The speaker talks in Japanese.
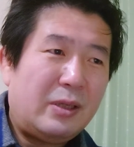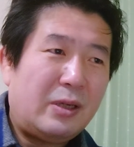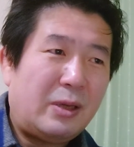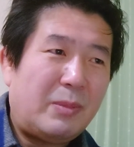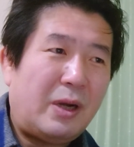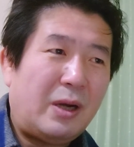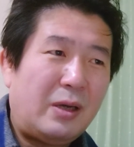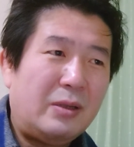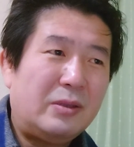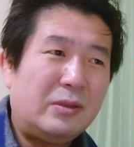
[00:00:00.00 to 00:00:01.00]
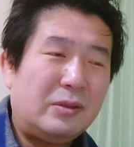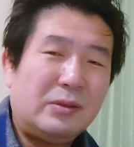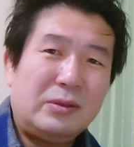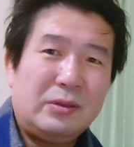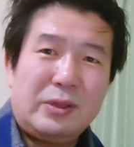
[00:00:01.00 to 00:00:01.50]
だからまあ、
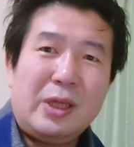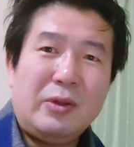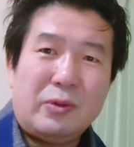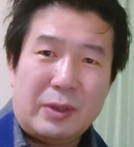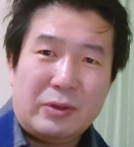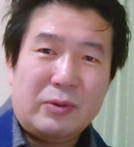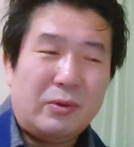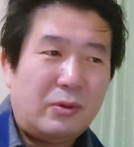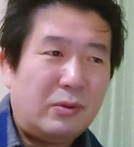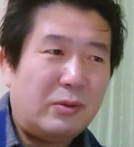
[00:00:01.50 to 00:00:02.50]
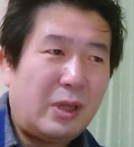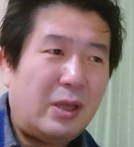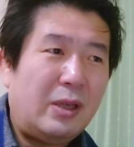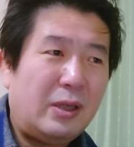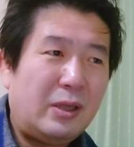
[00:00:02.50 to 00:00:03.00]
ヒントはその
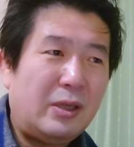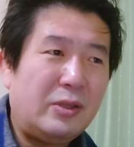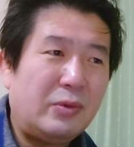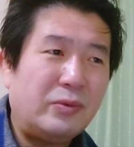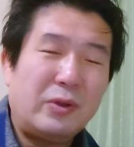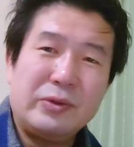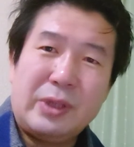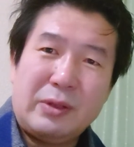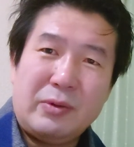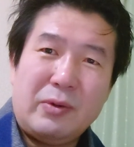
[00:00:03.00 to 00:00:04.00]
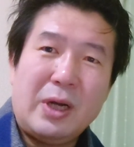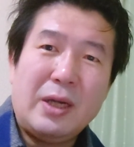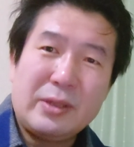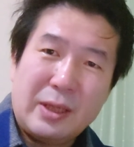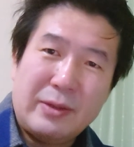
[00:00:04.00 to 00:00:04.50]
ね、ジョンウォンさんのお
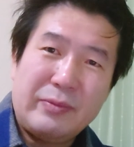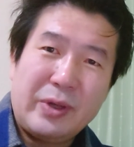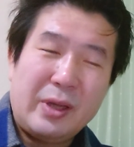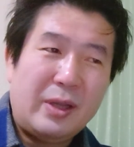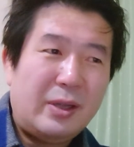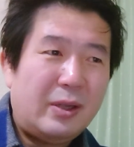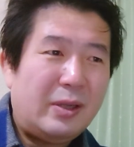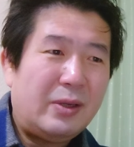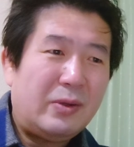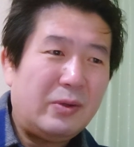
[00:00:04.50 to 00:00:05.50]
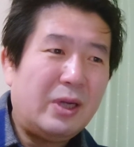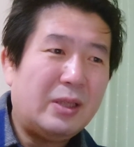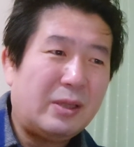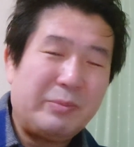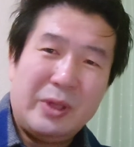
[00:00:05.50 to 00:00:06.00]
母さん。ね。お
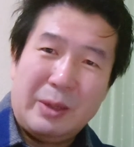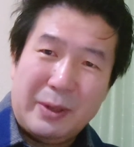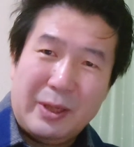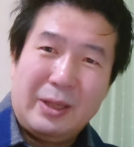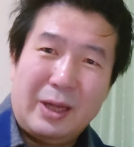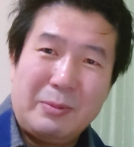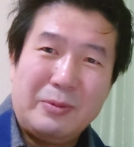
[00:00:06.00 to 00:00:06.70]
母さん見ればね、